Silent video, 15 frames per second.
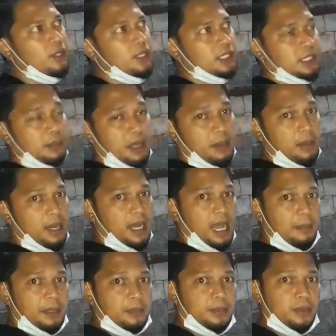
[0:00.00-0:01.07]
Sa mga
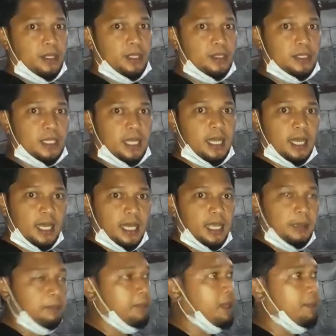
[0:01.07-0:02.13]
malalapit po dito sa
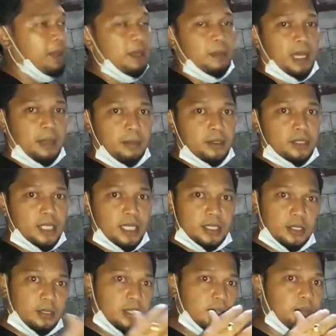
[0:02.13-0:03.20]
NPFL Malabon
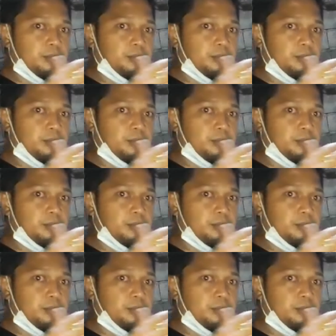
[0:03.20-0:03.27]
Station,